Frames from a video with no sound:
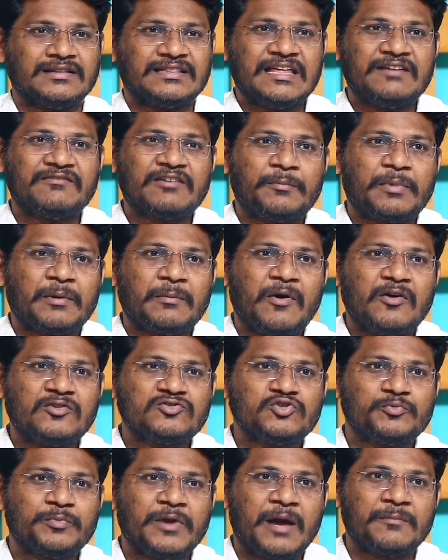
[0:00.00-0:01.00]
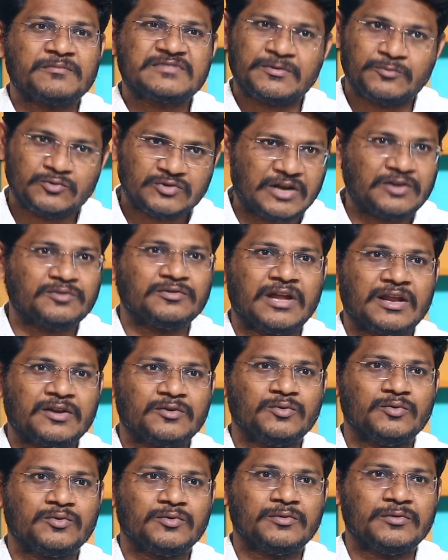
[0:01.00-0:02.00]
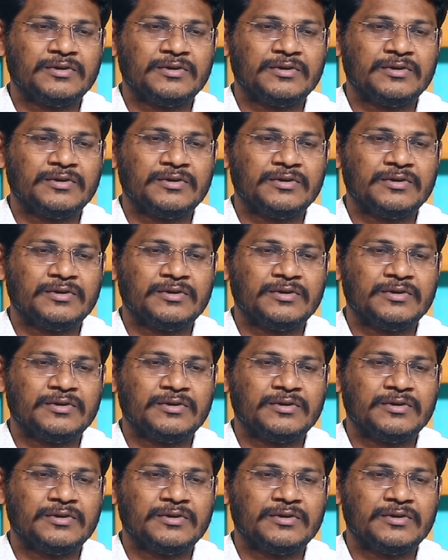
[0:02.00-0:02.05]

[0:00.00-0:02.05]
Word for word: తీవ్ర ప్రభావం చూపే అంశం ఉందంటున్నారు